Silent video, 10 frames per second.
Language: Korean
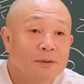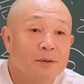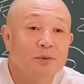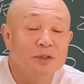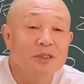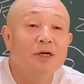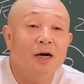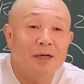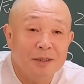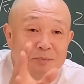그러면
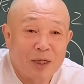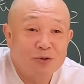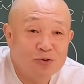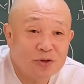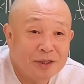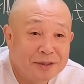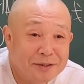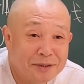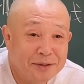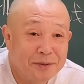이거 하나를 맞출 수가
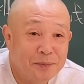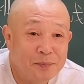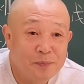있는 거지.